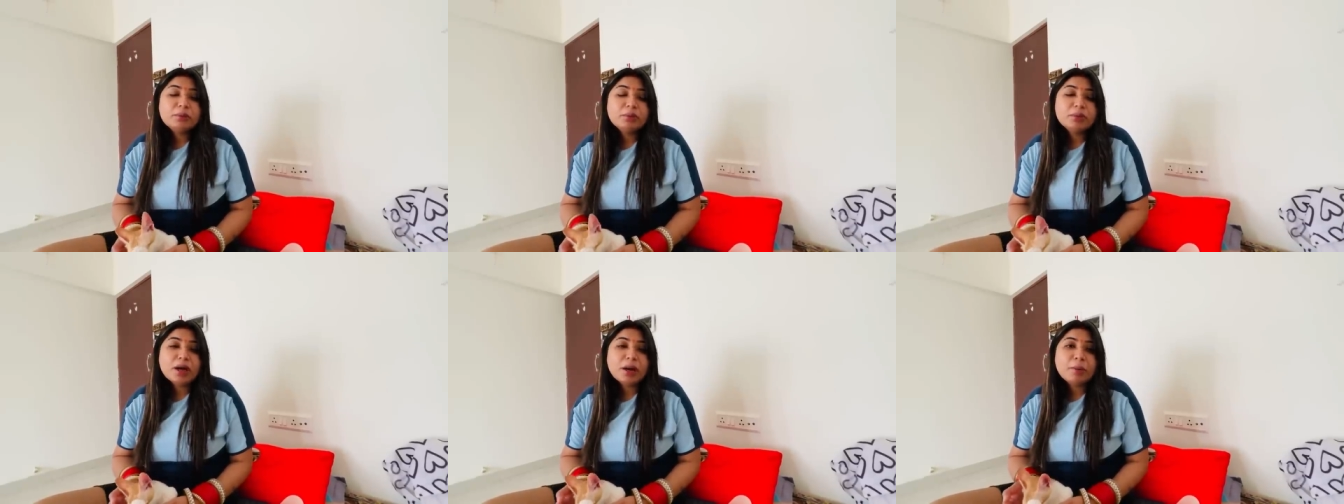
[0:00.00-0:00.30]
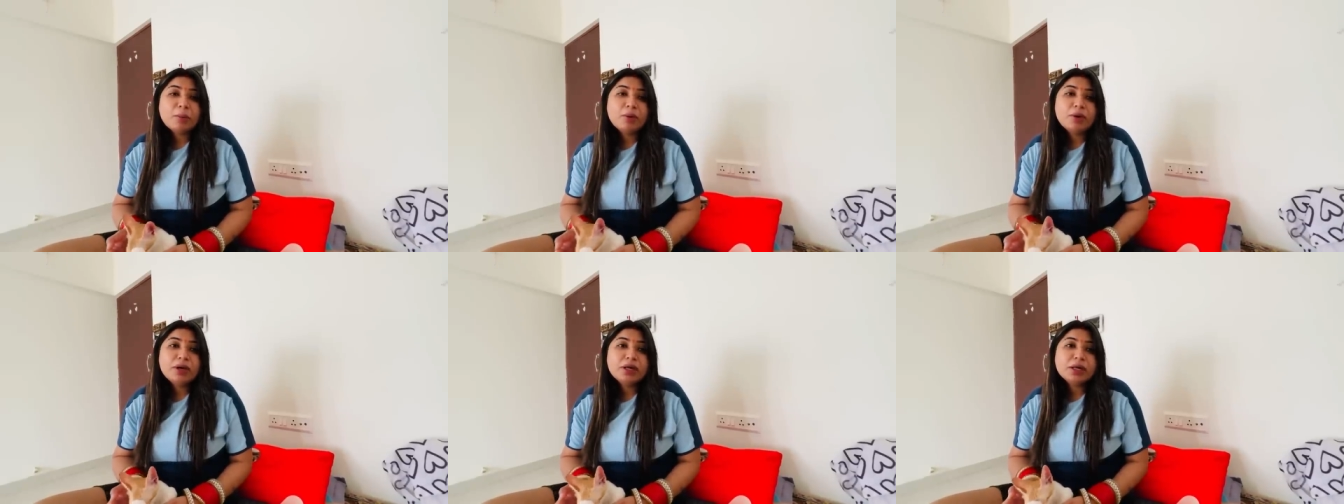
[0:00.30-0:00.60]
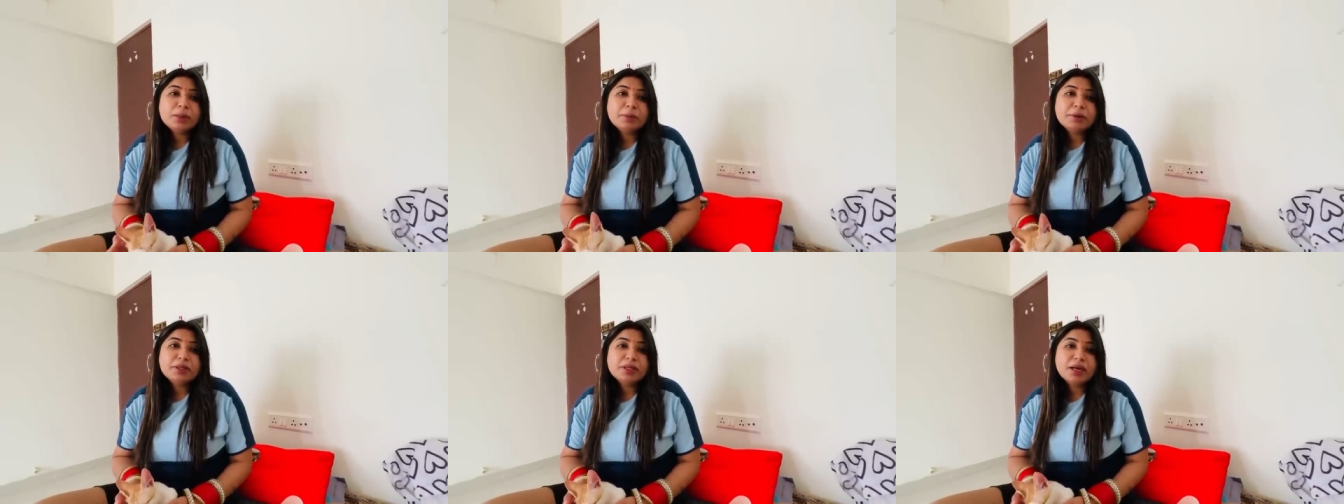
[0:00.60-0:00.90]
कम होने
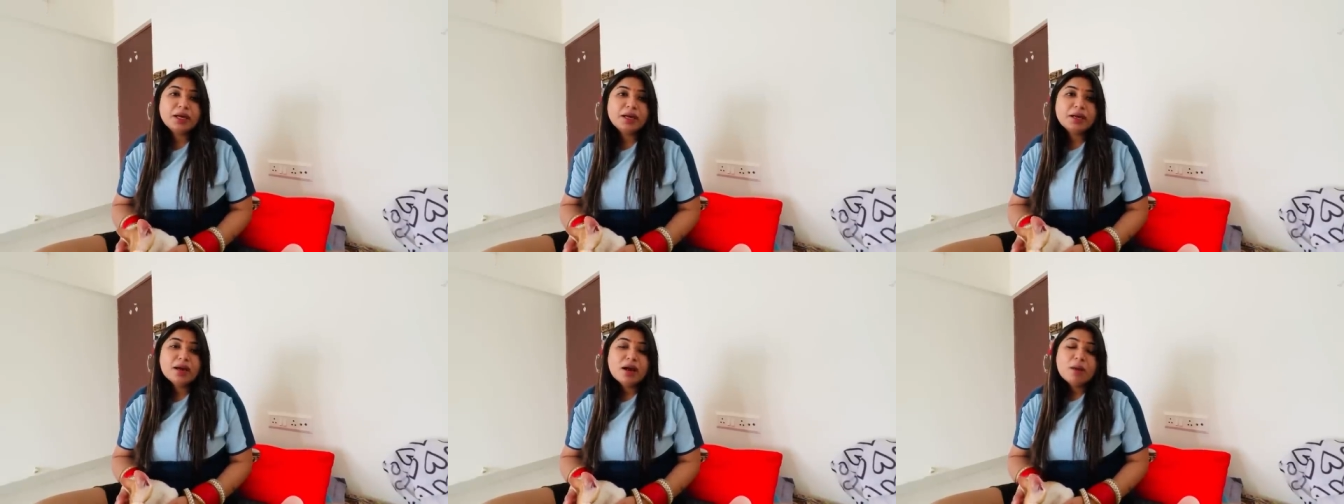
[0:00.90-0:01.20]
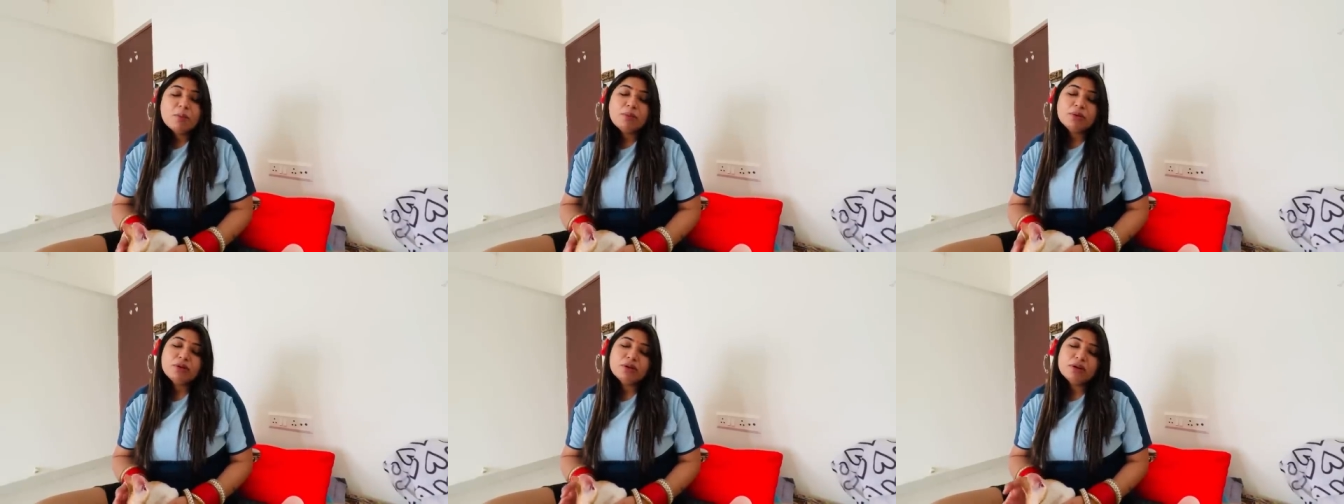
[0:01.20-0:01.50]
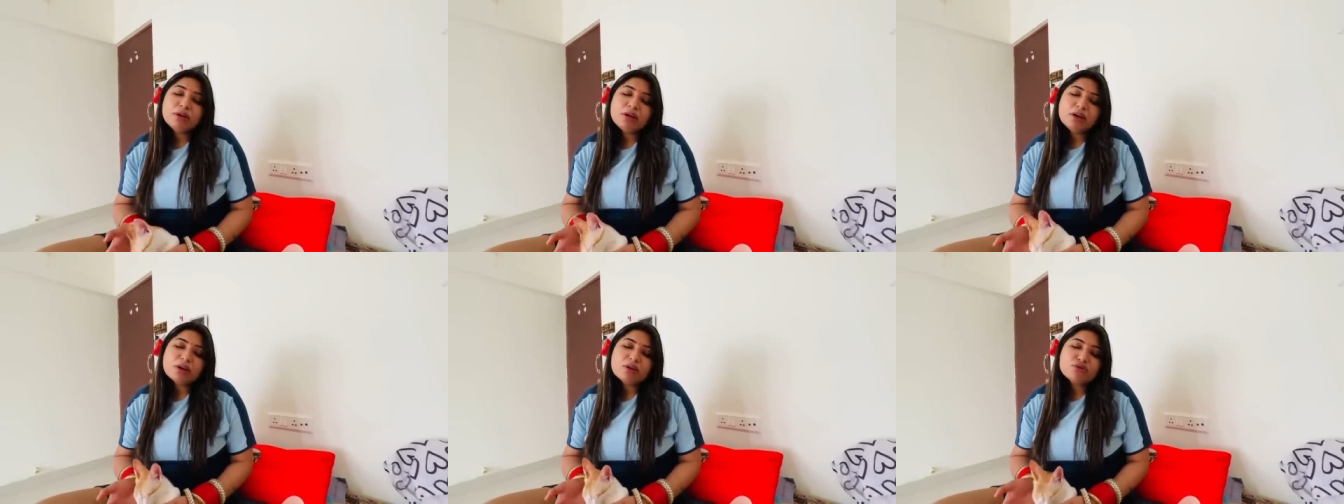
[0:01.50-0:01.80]
के बजाय पता
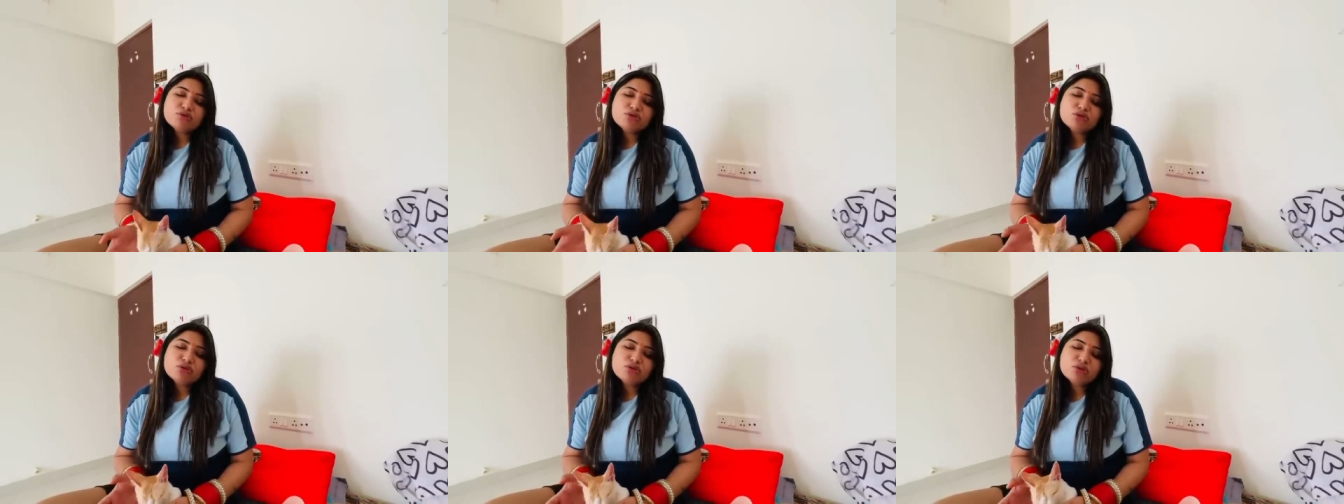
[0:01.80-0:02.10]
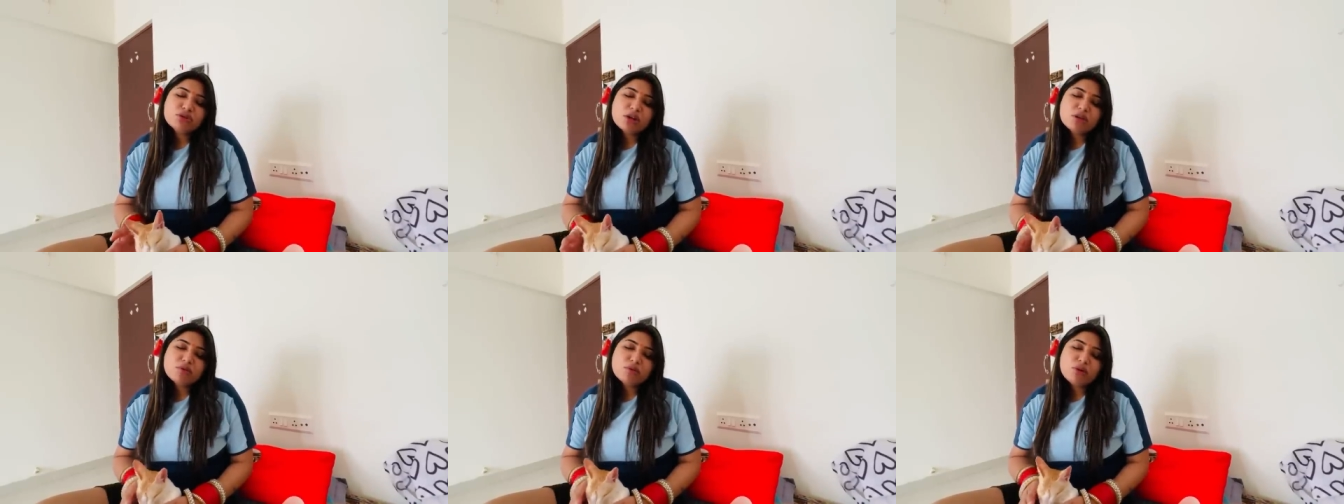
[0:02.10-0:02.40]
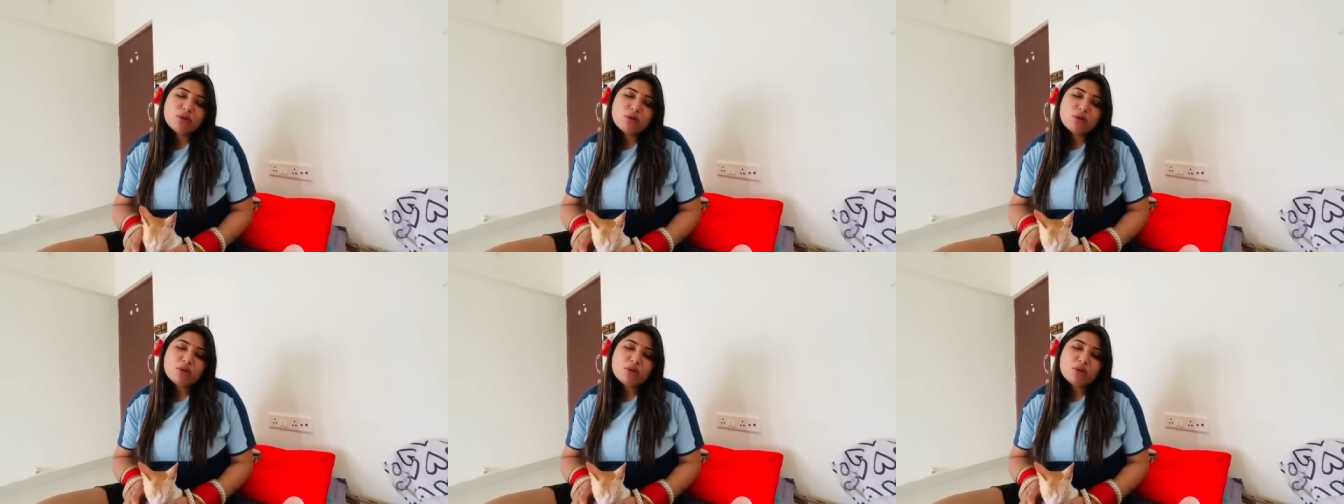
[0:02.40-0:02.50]
नहीं कैसे होता है वो